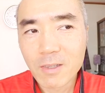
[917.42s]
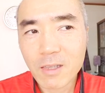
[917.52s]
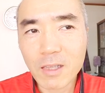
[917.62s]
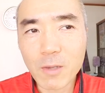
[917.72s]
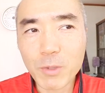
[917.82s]

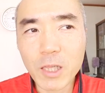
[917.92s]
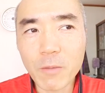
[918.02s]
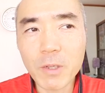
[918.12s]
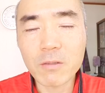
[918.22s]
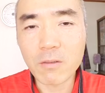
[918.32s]
ただやっぱ
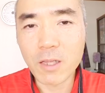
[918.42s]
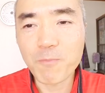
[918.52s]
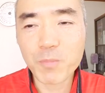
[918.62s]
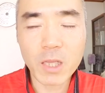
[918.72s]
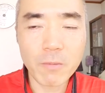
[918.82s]
食べるとね、
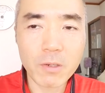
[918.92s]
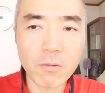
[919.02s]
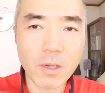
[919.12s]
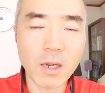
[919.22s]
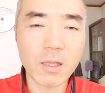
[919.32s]
食べる
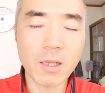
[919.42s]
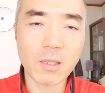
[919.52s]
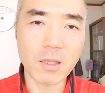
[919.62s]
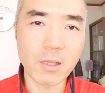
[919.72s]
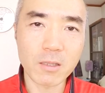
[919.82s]
と
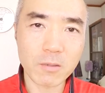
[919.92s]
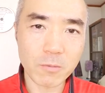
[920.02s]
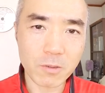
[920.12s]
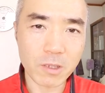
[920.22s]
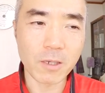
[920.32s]
体って熱
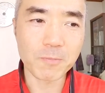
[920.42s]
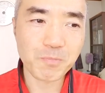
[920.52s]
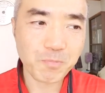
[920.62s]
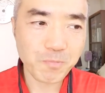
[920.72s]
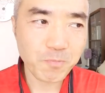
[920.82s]
持つじゃん。
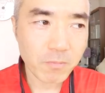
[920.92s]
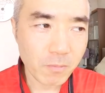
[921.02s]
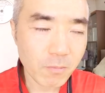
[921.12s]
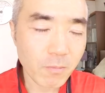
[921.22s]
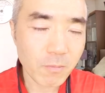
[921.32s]

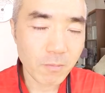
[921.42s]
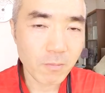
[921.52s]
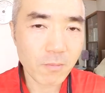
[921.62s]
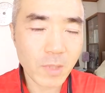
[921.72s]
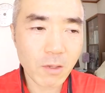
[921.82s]
う
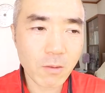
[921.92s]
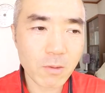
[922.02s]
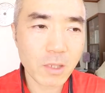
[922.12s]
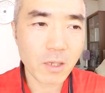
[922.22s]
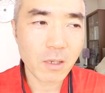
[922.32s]
ん。まあ、
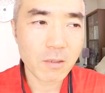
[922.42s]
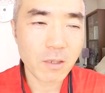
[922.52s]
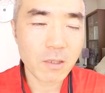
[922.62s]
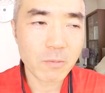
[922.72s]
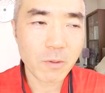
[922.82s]
当然
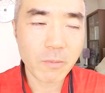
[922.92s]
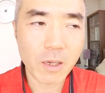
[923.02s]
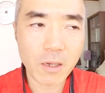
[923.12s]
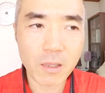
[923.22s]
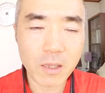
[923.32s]
血圧も
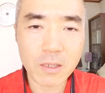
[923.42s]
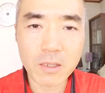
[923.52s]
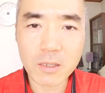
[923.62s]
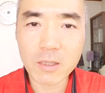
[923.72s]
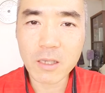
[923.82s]
まあね、
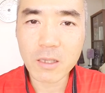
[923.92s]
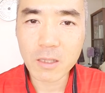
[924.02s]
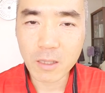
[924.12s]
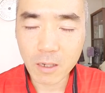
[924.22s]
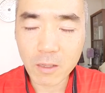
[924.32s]
一時的
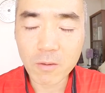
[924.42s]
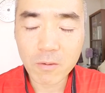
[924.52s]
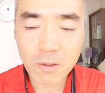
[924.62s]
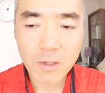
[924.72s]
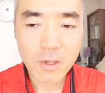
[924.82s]
にだけ
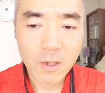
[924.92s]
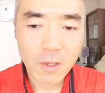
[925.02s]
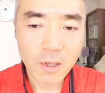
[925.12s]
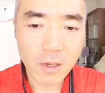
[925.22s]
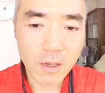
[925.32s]
ど。
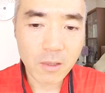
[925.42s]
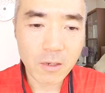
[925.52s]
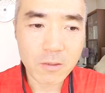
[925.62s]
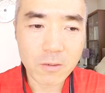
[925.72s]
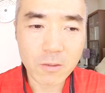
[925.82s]
上がっ
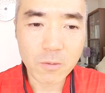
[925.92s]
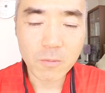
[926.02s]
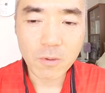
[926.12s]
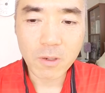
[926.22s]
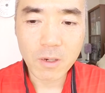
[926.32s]
たりすると
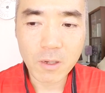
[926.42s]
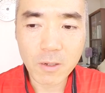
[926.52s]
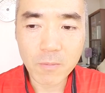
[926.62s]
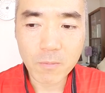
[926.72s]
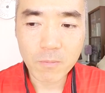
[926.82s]
思うか
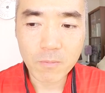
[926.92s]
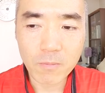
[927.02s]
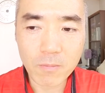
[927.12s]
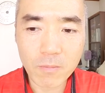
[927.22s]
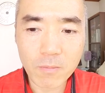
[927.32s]
ら、う
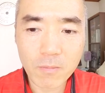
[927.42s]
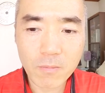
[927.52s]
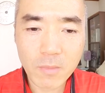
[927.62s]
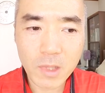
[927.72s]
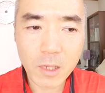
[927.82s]
ん、
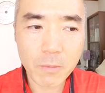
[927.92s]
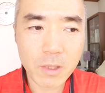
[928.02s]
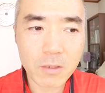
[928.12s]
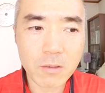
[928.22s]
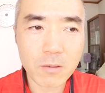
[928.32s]
食べ
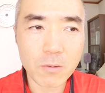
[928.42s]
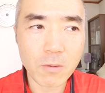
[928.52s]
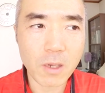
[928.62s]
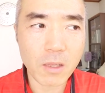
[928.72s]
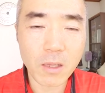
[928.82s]
てすぐと
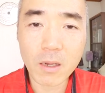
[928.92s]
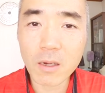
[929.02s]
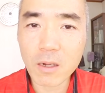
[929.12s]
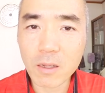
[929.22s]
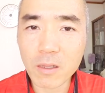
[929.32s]
かね
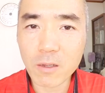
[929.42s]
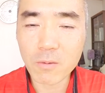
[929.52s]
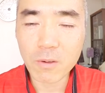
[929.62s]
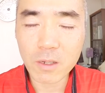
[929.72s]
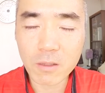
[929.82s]
測らない
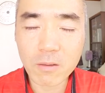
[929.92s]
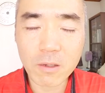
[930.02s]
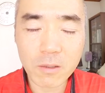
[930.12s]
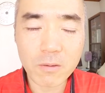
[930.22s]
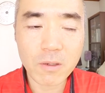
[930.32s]
方がいいと
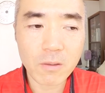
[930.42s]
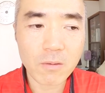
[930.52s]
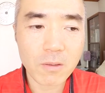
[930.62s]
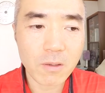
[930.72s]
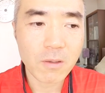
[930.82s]
か言うけど
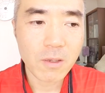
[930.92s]
さ